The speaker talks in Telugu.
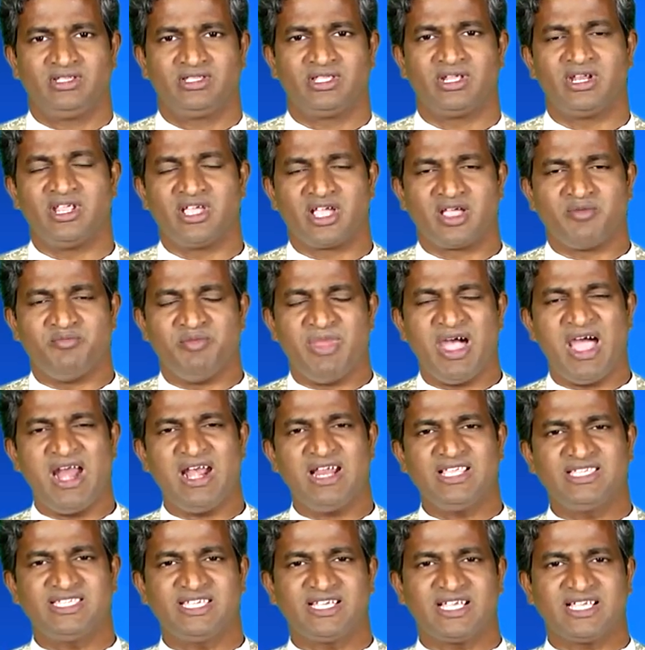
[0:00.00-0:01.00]
తన యొక్క
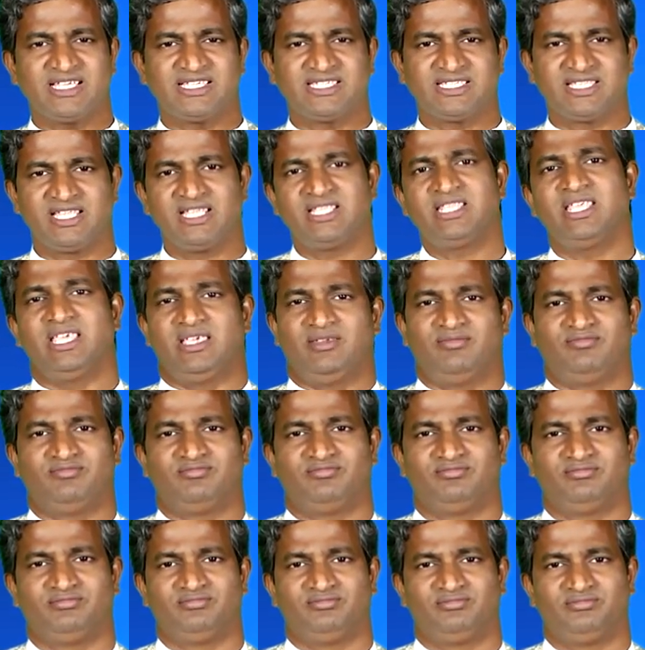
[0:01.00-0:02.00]
మానసిక స్థితి
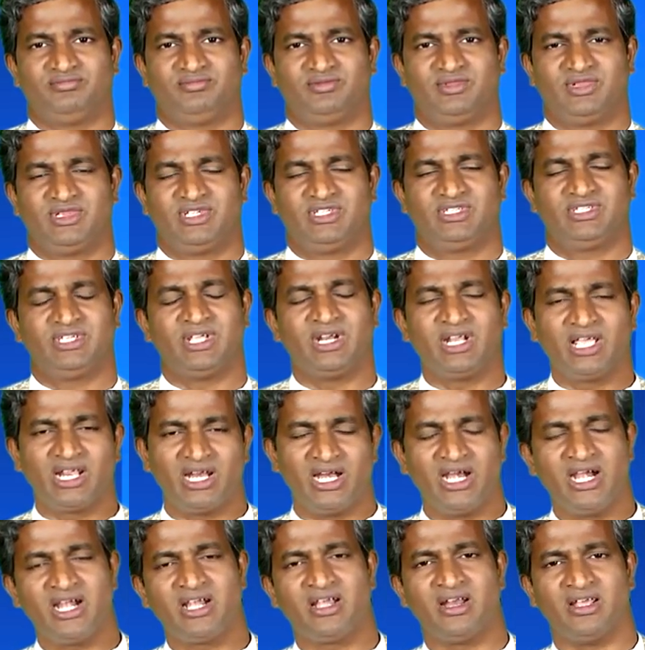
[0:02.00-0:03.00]
సరిగ్గా
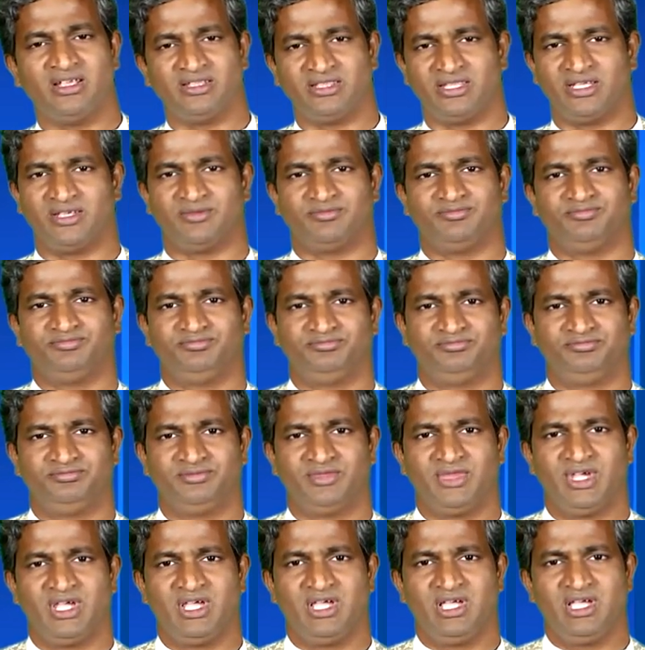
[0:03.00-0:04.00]
లేనట్లయితే
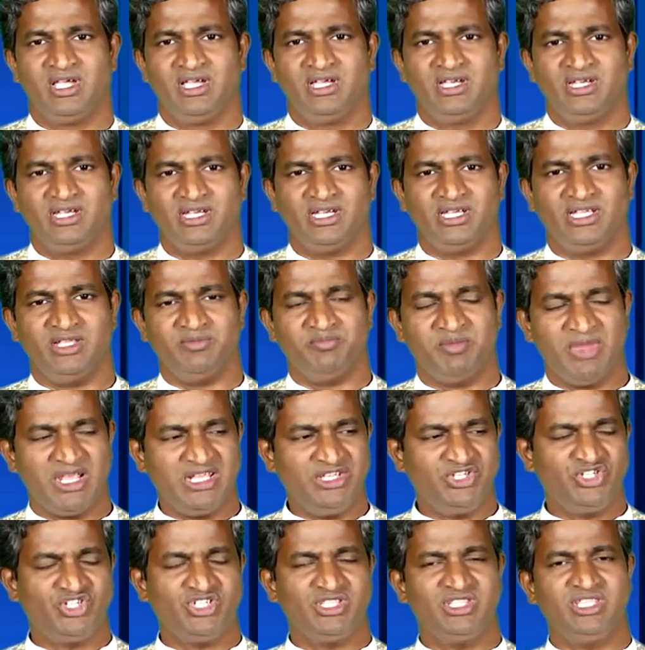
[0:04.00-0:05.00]
ఇది
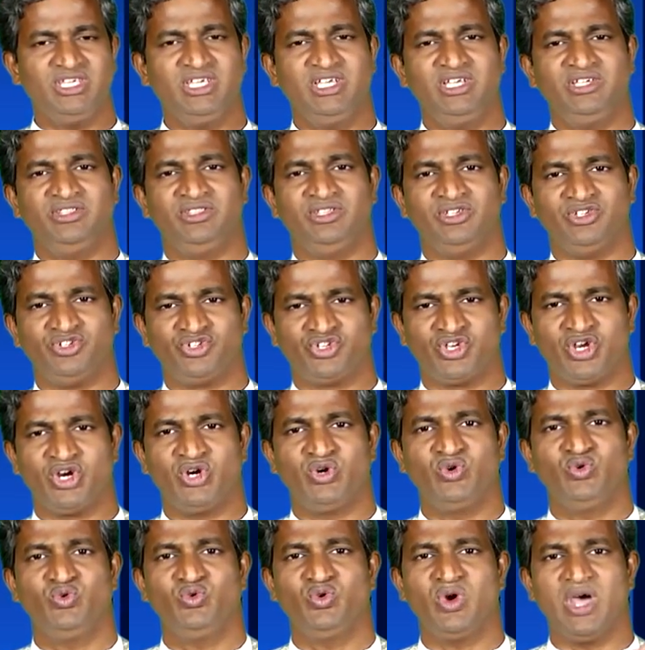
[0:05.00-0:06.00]
మంచిది ఇది
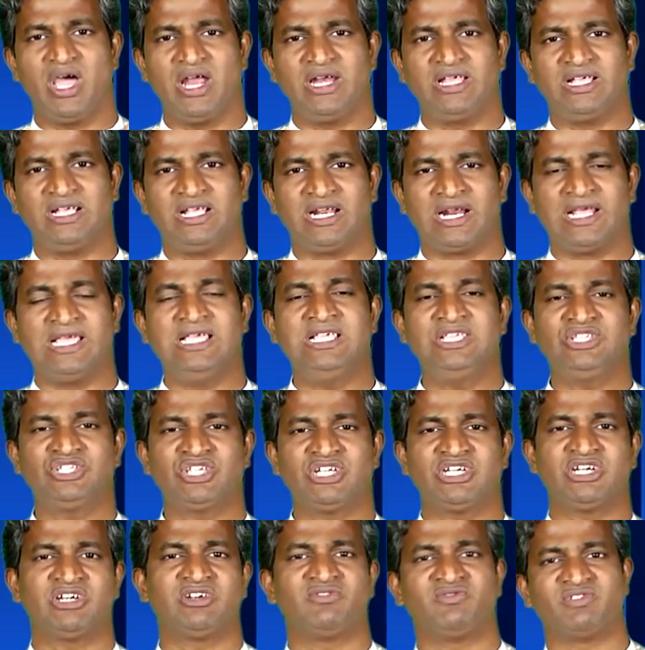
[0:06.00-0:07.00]
చెడు అని
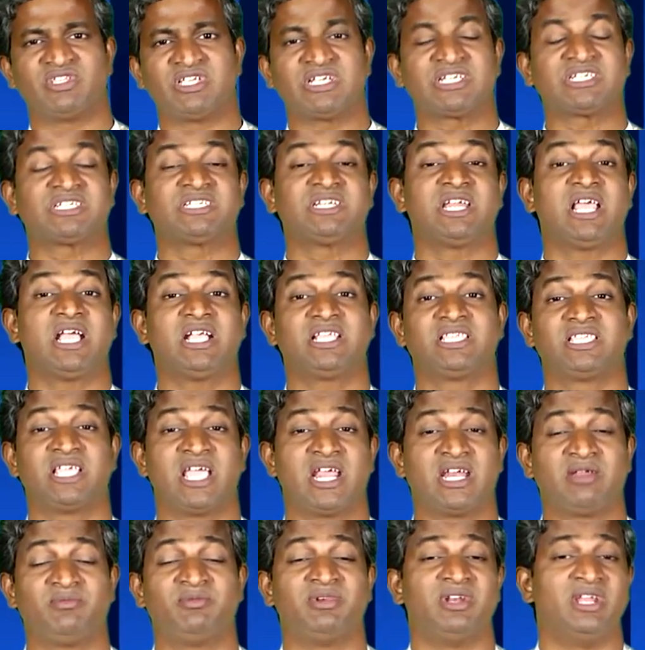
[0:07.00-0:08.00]
గ్రహించటం విచక్షణ
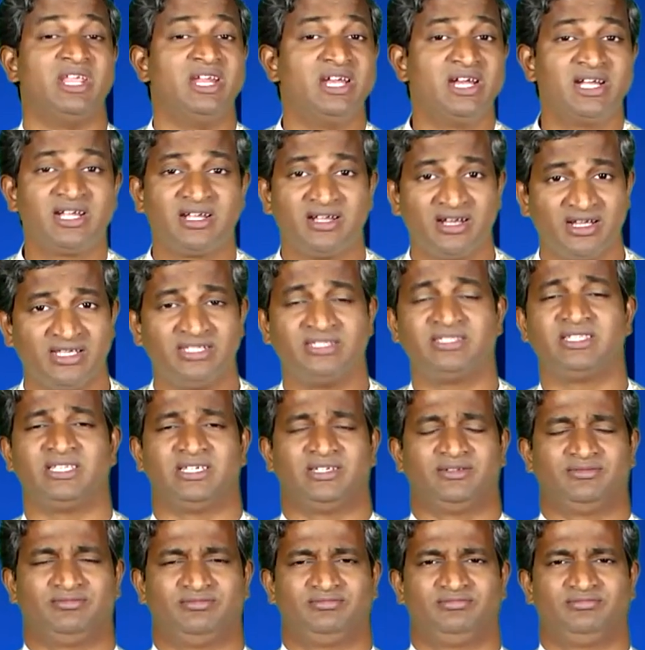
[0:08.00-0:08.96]
జ్ఞానం లేనట్లయితే